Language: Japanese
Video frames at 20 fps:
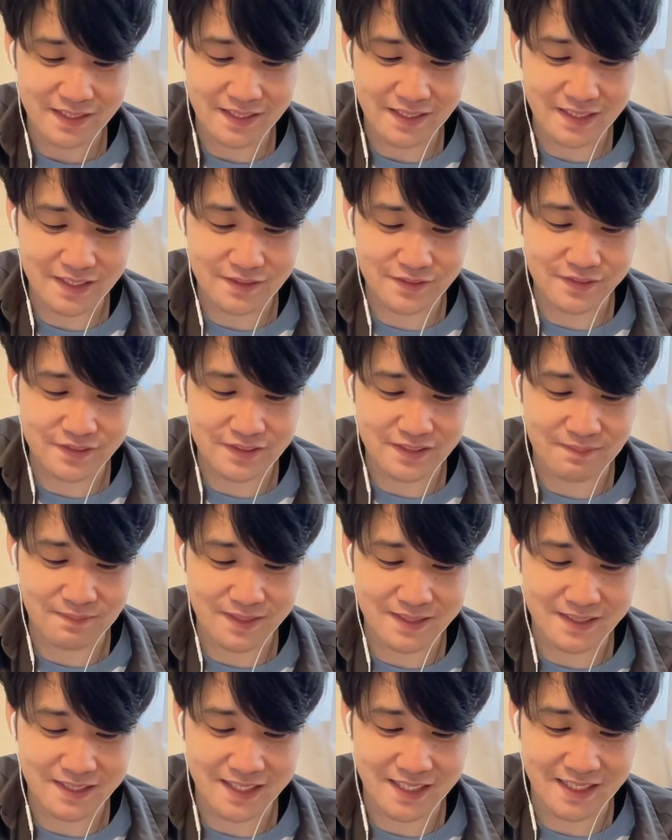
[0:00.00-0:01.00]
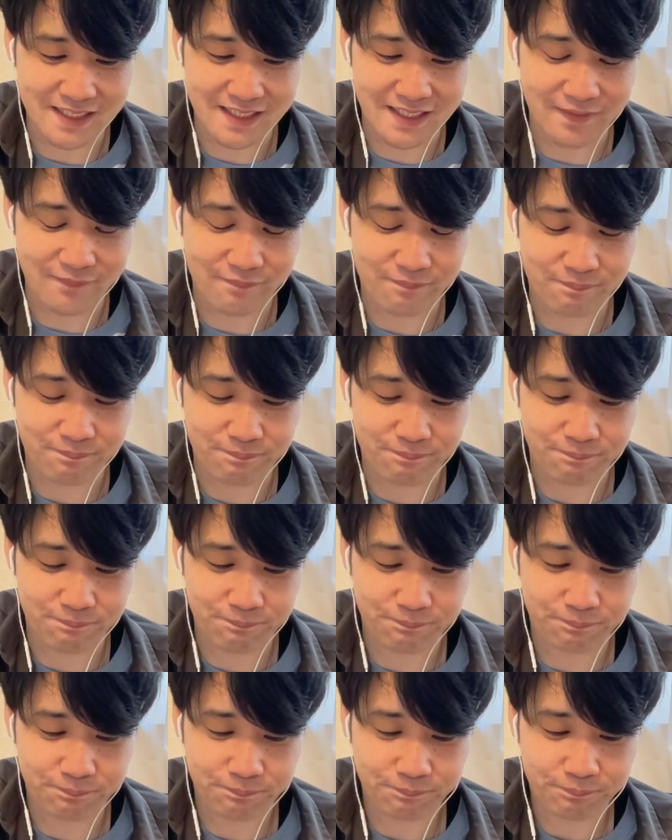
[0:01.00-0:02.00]
一回ずつしか回さないんで。
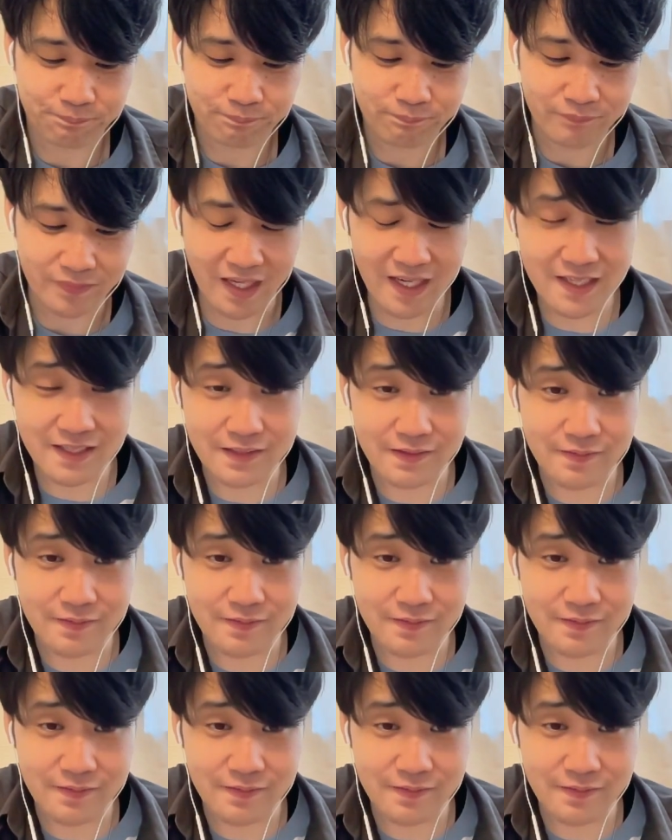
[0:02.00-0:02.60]
はい